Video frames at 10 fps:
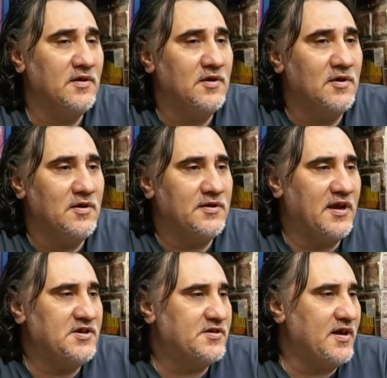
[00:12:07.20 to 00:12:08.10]
çok.
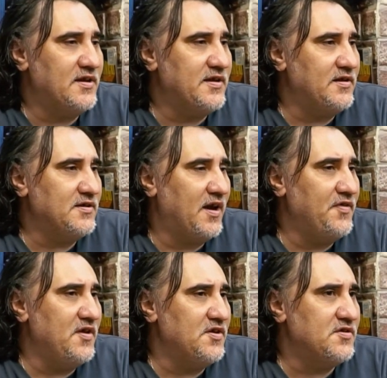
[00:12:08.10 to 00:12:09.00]
Gençlerden
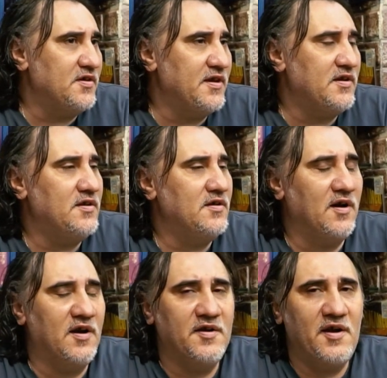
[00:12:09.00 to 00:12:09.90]
kendi yaşına dek
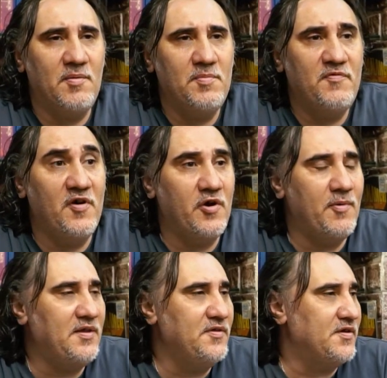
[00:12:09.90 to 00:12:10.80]
Ayhan abi bir
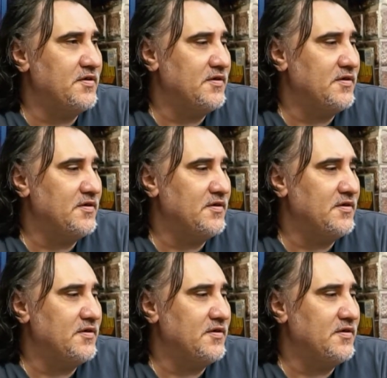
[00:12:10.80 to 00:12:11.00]
fenomendir.